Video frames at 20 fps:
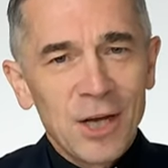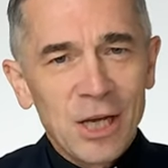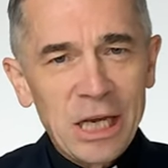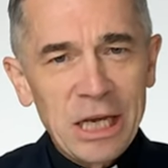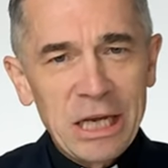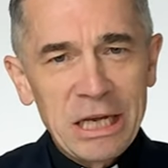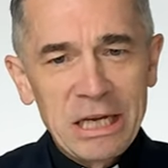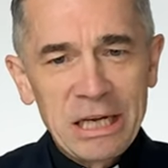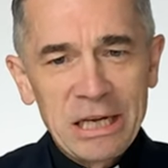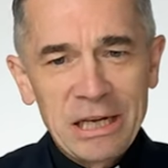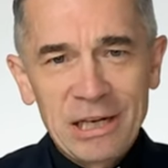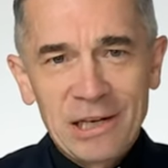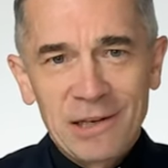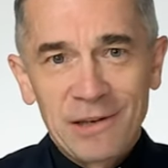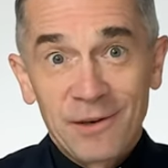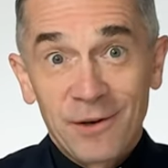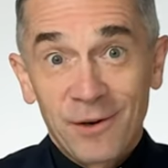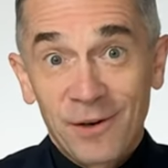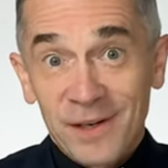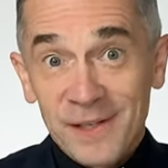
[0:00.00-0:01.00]

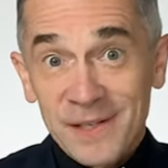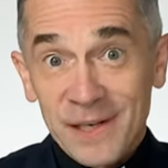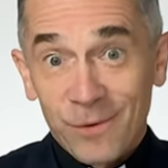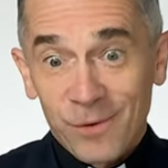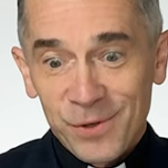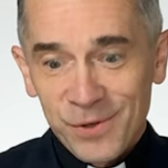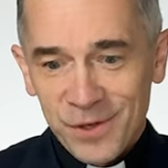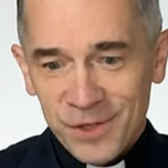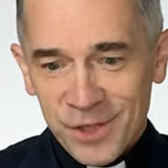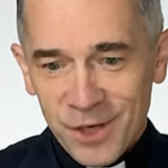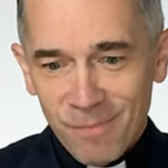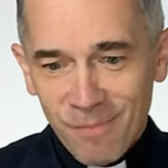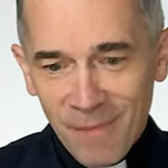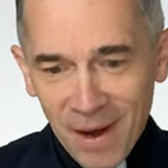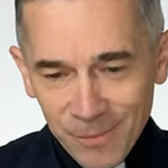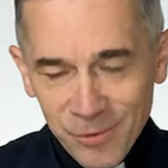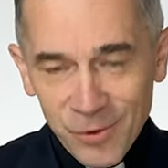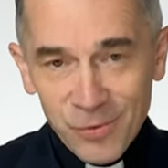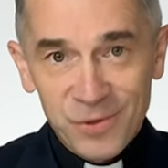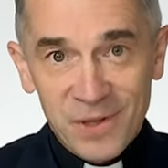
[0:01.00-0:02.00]
i okazało się, że
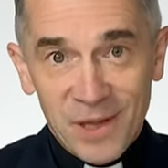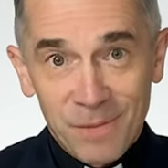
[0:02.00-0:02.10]
mam już